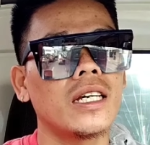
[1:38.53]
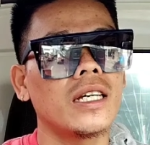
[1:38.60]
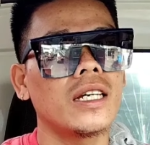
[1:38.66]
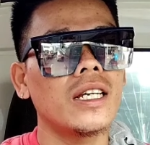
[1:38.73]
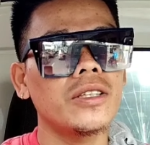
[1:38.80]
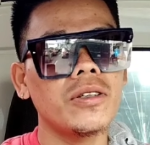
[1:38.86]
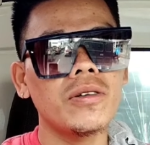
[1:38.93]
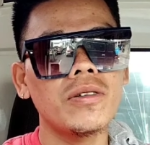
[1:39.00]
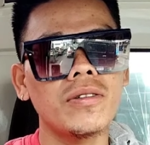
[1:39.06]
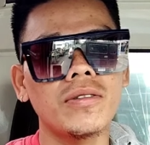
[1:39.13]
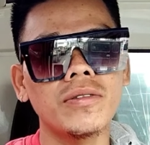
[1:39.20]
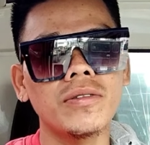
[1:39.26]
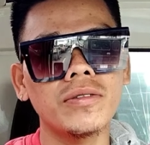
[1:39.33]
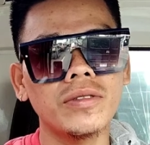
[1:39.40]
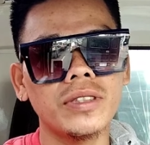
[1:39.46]

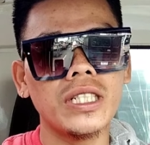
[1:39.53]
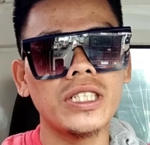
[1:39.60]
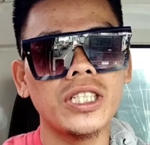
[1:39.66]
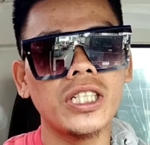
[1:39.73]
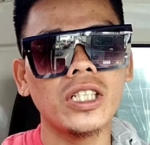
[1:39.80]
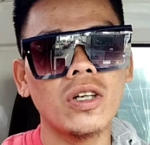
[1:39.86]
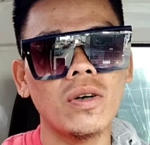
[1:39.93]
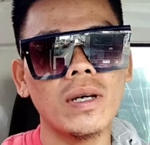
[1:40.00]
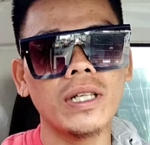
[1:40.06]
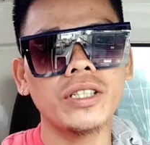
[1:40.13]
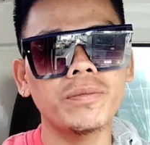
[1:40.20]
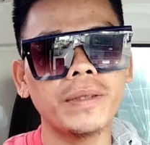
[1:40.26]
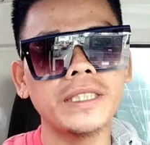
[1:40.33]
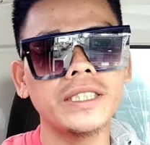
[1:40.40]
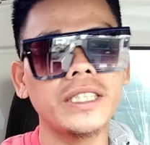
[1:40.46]
itong t-shirt ko wag niyong
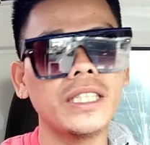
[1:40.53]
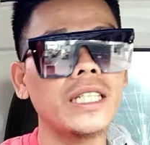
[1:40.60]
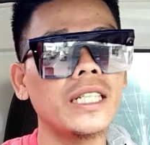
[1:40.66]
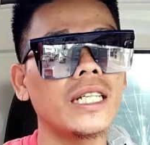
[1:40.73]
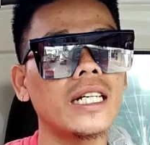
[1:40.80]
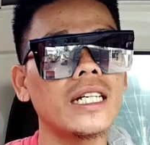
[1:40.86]
pansinin ha